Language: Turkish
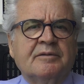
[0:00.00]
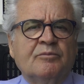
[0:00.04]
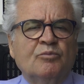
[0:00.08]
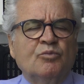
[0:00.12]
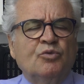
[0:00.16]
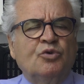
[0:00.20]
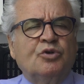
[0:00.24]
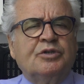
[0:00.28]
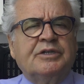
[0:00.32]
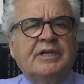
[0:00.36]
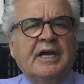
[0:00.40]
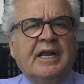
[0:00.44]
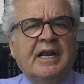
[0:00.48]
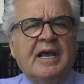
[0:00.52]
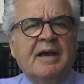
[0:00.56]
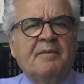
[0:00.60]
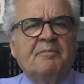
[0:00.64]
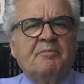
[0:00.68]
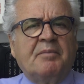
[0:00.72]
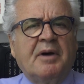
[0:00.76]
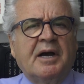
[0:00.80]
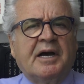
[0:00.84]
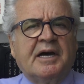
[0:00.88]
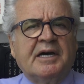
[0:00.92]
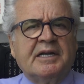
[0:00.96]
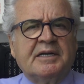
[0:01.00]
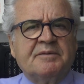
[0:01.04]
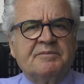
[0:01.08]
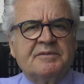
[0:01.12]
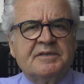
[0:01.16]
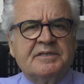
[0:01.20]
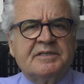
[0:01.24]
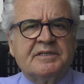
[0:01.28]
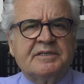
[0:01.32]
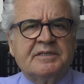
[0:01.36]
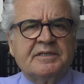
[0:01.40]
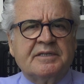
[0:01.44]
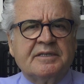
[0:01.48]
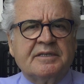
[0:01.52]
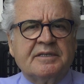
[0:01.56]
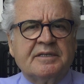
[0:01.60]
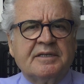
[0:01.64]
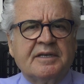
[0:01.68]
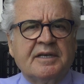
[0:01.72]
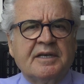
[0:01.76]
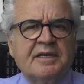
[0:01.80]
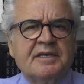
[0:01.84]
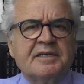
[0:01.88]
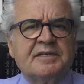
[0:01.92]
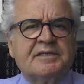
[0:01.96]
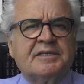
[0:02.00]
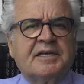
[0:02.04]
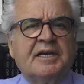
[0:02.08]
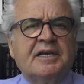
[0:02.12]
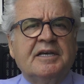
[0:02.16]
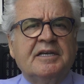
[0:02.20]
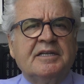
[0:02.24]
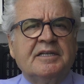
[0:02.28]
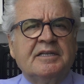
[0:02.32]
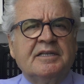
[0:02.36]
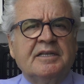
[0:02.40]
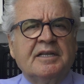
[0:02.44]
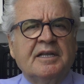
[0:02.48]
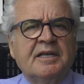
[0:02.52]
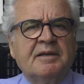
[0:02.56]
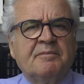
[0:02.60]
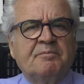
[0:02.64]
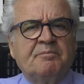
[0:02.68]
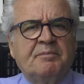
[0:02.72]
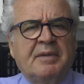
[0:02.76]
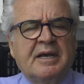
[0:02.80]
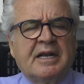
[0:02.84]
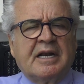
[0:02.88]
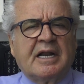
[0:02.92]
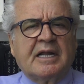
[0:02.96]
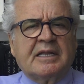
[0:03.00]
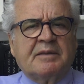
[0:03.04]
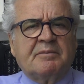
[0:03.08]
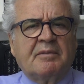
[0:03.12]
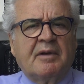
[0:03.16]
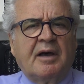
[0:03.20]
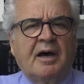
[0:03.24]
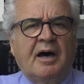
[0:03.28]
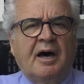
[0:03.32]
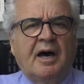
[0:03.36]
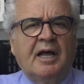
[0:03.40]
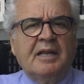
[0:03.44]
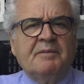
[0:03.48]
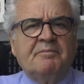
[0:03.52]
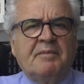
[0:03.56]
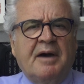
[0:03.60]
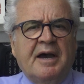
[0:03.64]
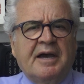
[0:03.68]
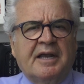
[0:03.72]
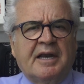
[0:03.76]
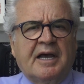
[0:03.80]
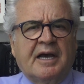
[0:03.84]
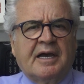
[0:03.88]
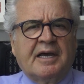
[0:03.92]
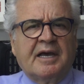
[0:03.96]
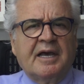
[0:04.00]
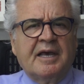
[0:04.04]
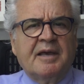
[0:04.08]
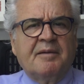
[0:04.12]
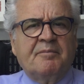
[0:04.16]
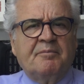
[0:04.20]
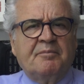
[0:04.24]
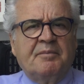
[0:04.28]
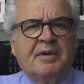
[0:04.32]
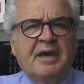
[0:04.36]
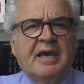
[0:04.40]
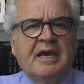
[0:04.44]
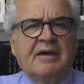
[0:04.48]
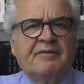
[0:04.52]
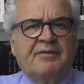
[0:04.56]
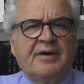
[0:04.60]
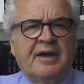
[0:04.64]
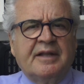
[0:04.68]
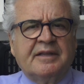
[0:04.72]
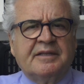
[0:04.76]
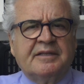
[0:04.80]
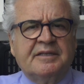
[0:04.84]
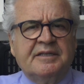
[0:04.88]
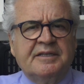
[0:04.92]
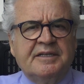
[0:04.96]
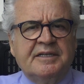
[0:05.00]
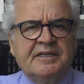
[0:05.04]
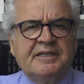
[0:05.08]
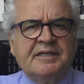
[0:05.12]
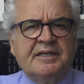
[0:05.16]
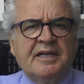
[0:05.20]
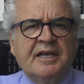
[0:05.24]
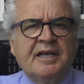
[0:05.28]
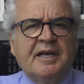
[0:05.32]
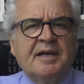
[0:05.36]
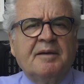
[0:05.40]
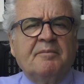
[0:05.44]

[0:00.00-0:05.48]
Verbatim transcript: muhterem bakanımız Sayın Berat Albayrak beyefendinin